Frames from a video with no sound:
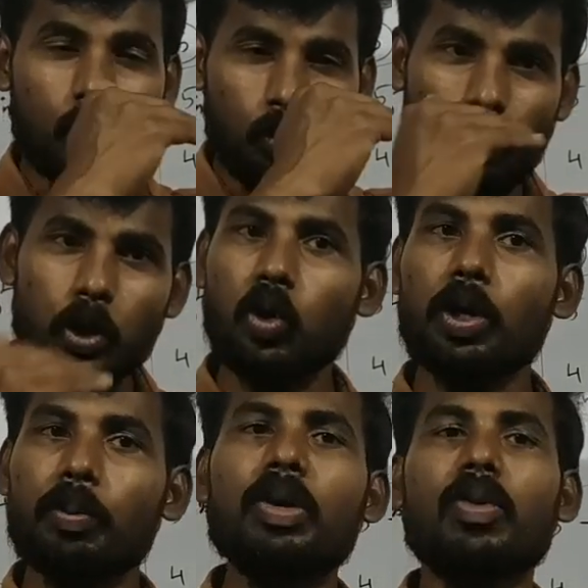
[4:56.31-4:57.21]
முப்பது
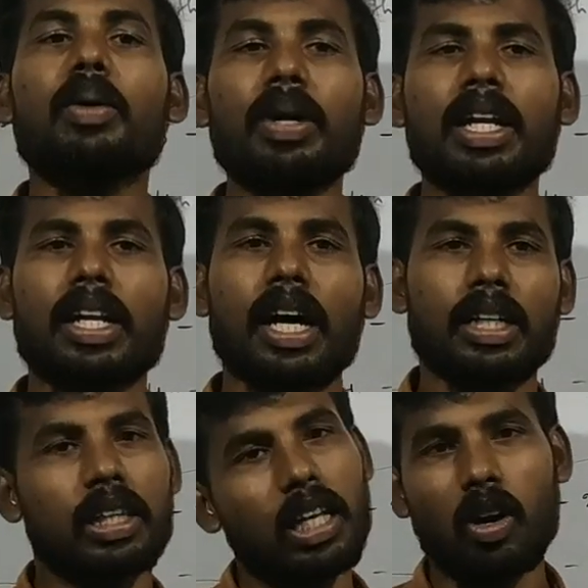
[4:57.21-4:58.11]
கோடி பேர் வறுமையில்
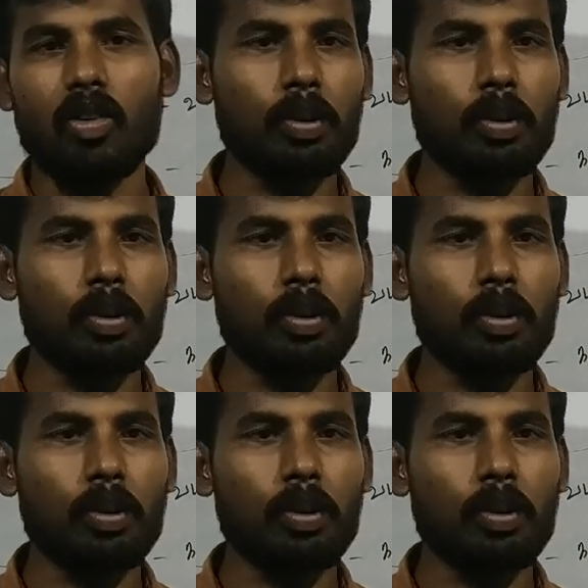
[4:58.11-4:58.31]
இருக்காங்க இந்தியாவில்